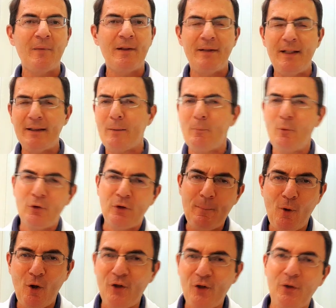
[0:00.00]
né? Tá muito em
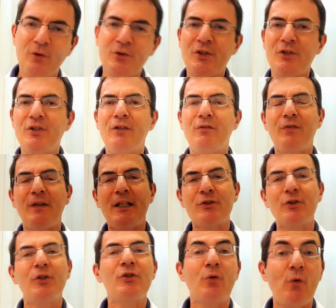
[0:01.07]
moda hoje em dia falar
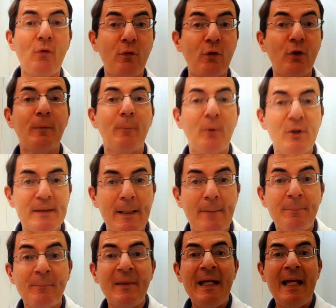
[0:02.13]
zona de conforto. Pois é,
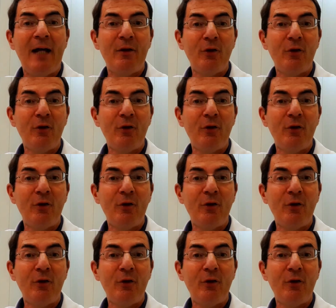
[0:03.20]
a